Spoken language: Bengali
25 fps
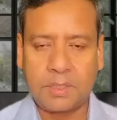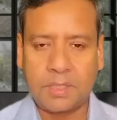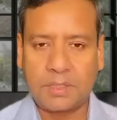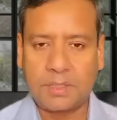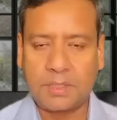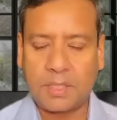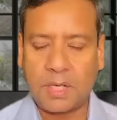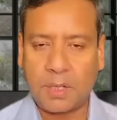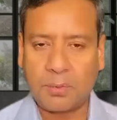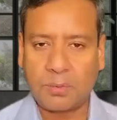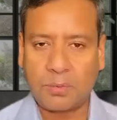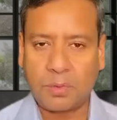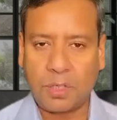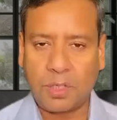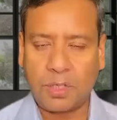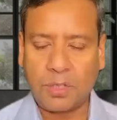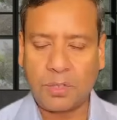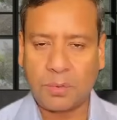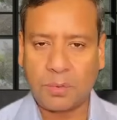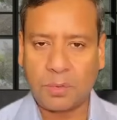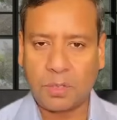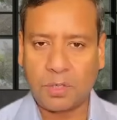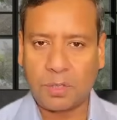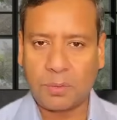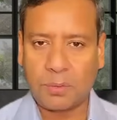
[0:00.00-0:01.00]
আসসালামু
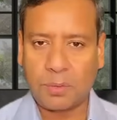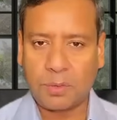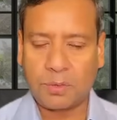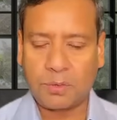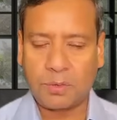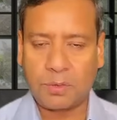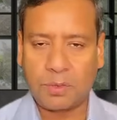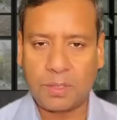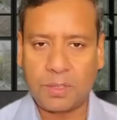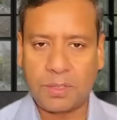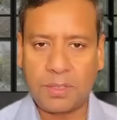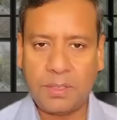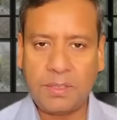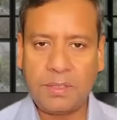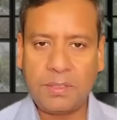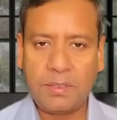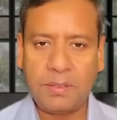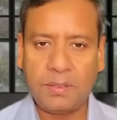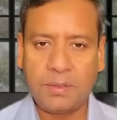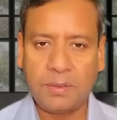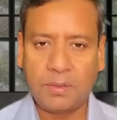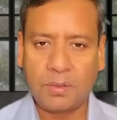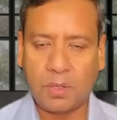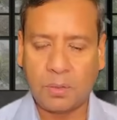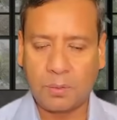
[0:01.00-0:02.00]
আলাইকুম রহমতুল্লাহি
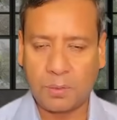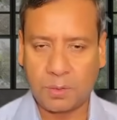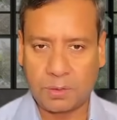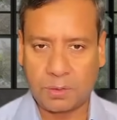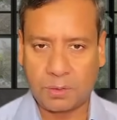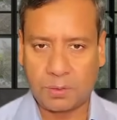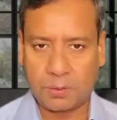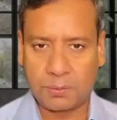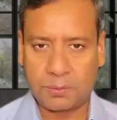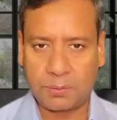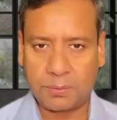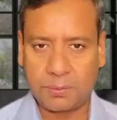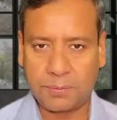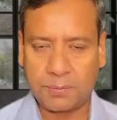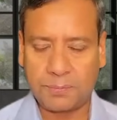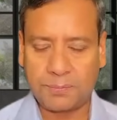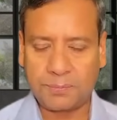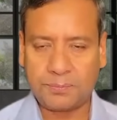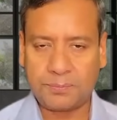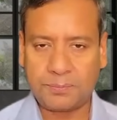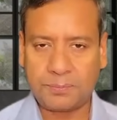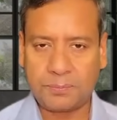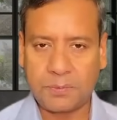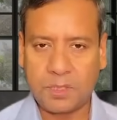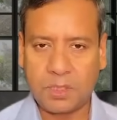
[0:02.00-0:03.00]
অবরকাত
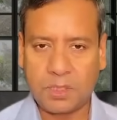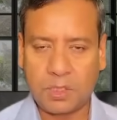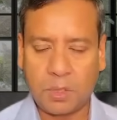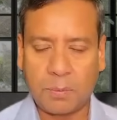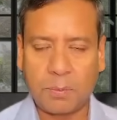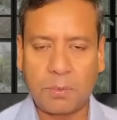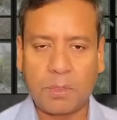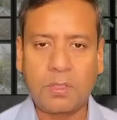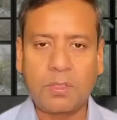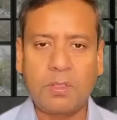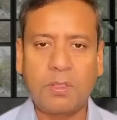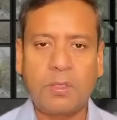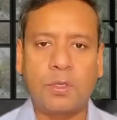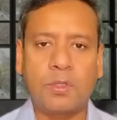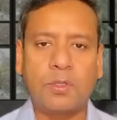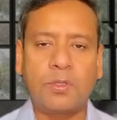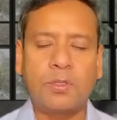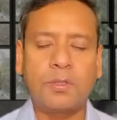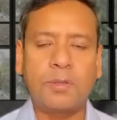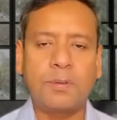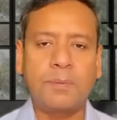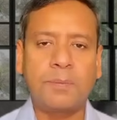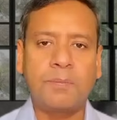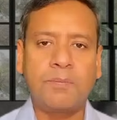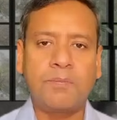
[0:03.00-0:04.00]
সম্মানিত দর্শক